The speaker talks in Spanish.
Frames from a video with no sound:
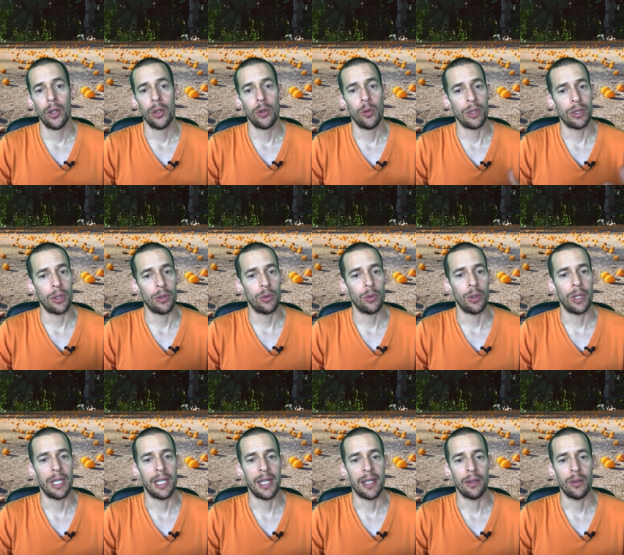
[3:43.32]
No estoy
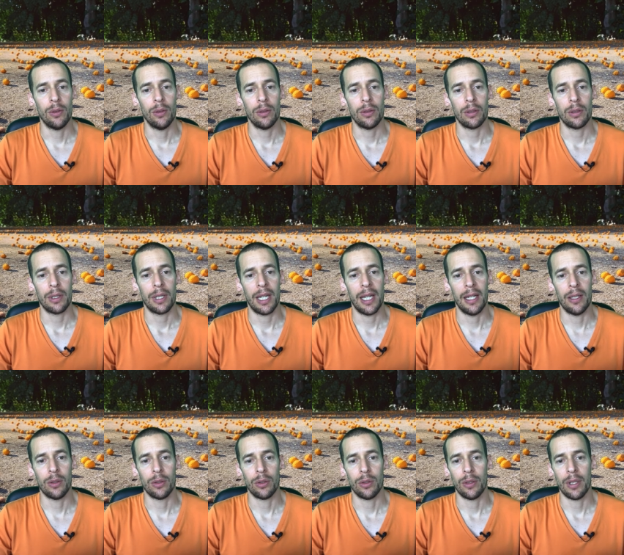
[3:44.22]
sugiriendo que
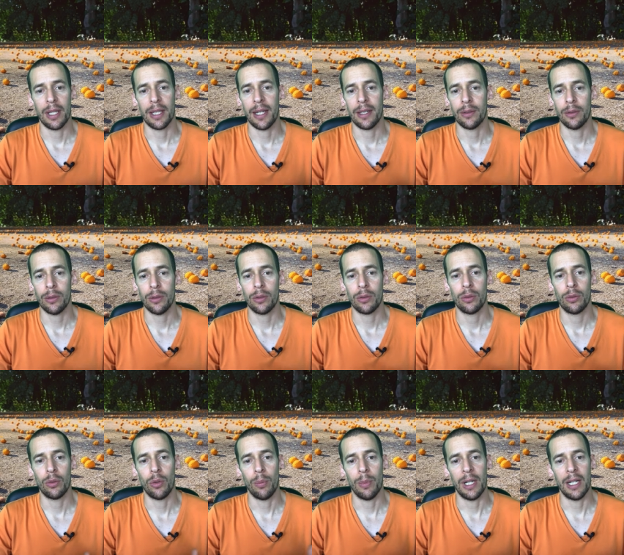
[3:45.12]
los ciudadanos
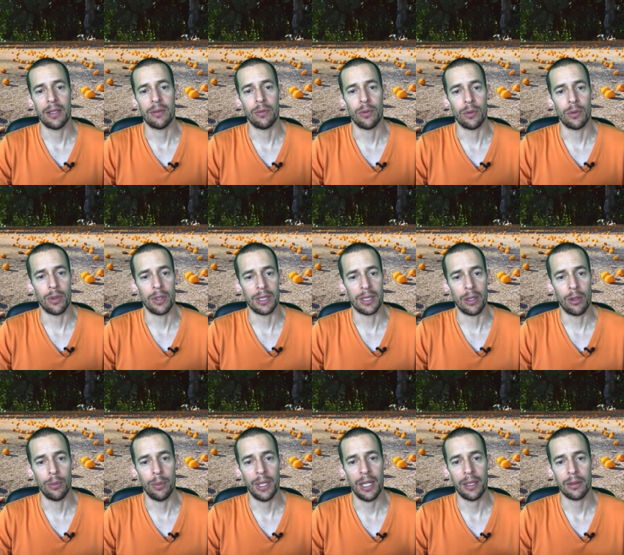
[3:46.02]
tomen las funciones del
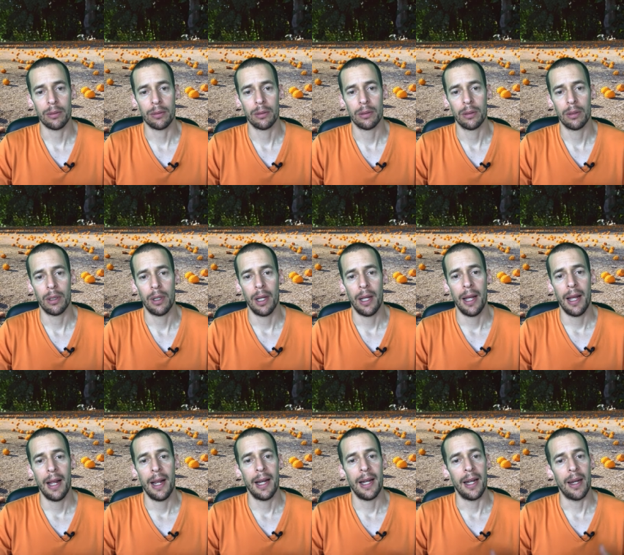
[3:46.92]
gobierno.
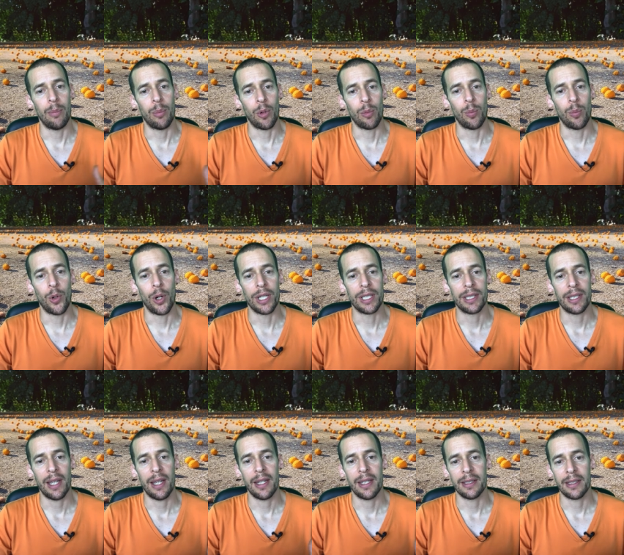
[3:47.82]
La
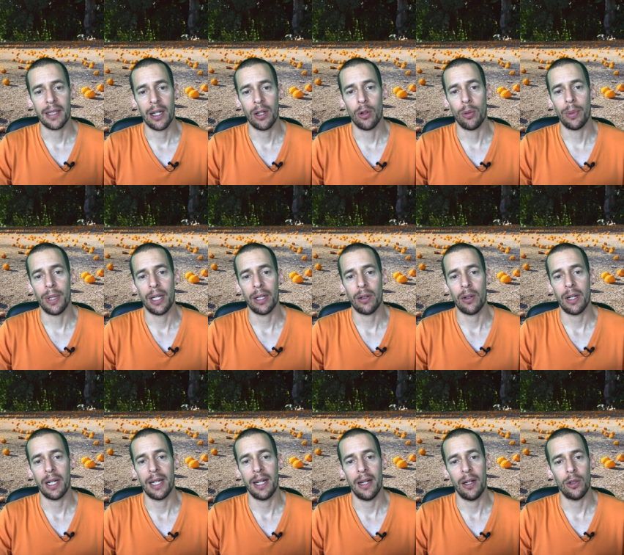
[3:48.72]
propuesta es que el gobierno
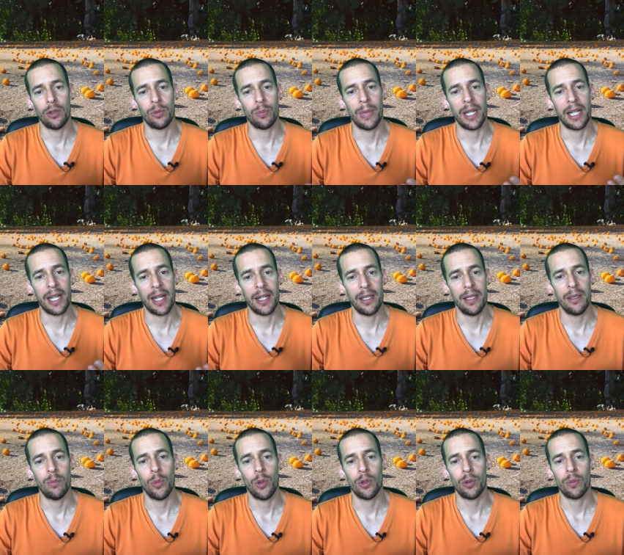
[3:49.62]
genere los
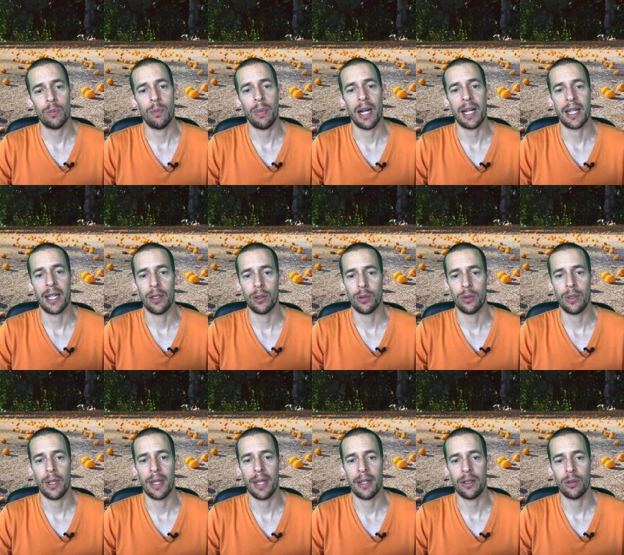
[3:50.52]
mecanismos para que los
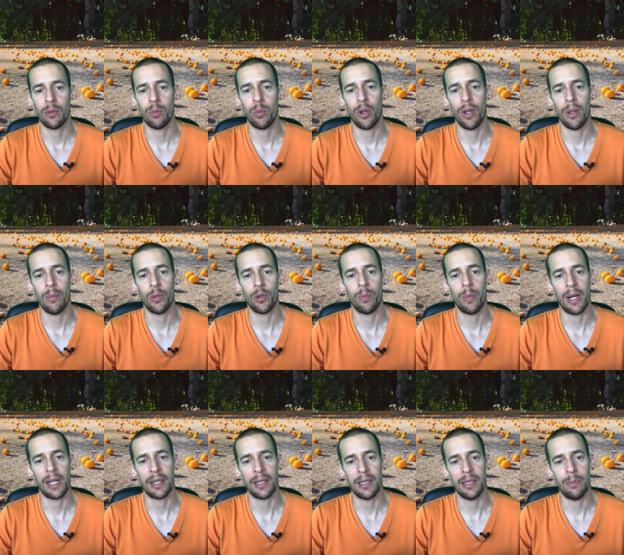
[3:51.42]
ciudadanos podamos
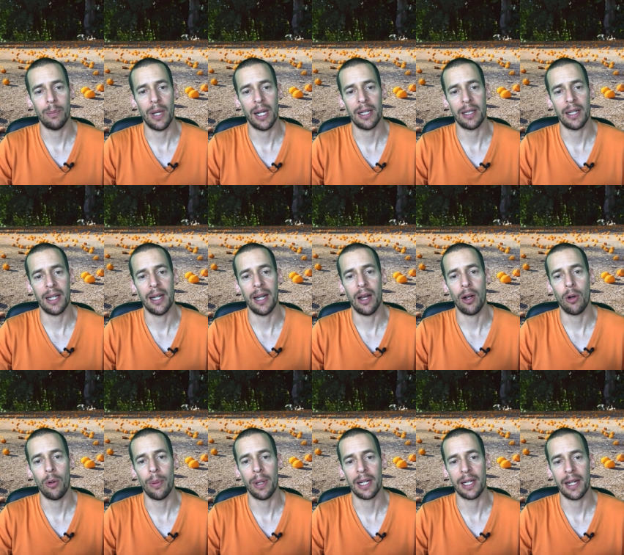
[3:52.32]
participar en la
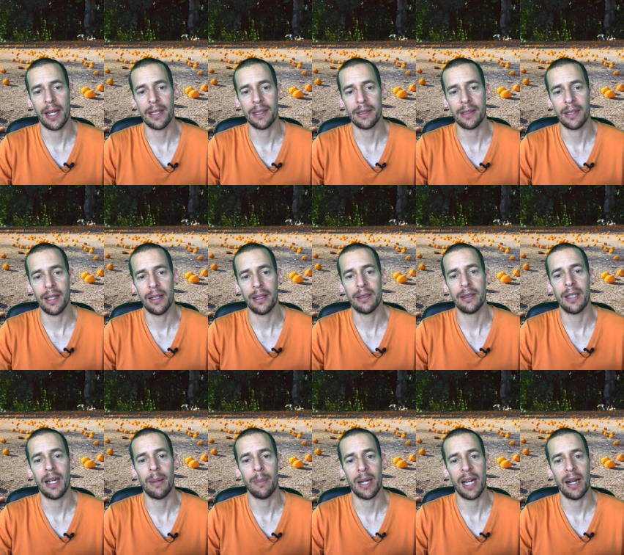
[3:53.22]
gobernanza de
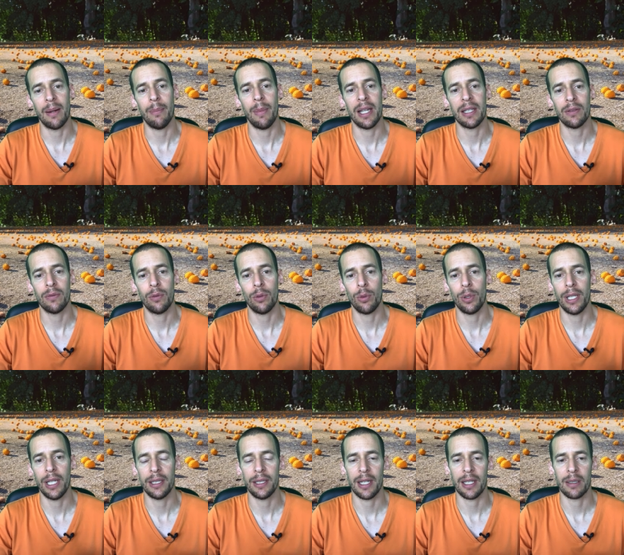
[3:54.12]
la manera más
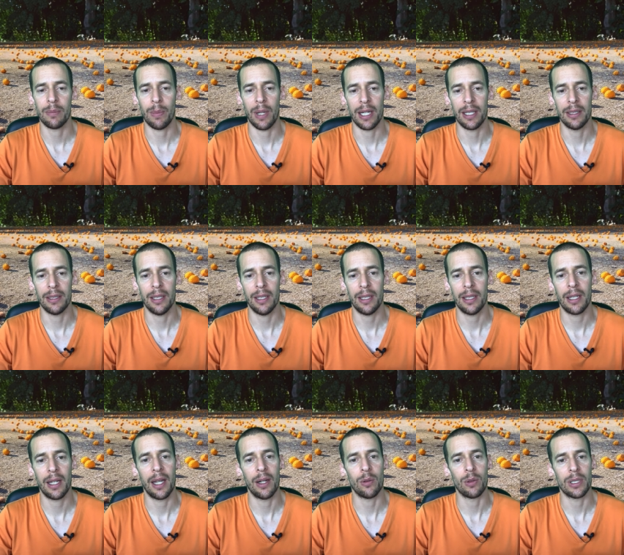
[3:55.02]
fluida y transparente
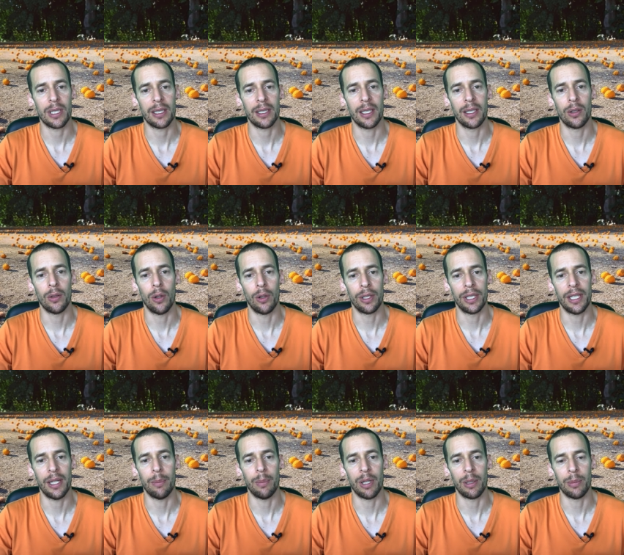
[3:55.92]
que nuestra
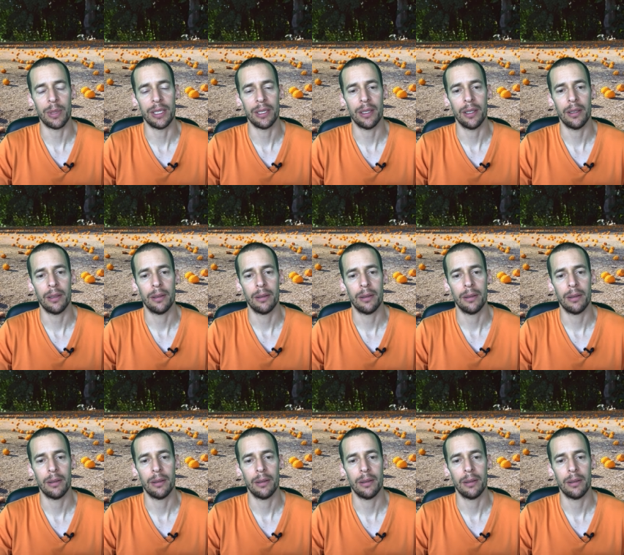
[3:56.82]
tecnología permite.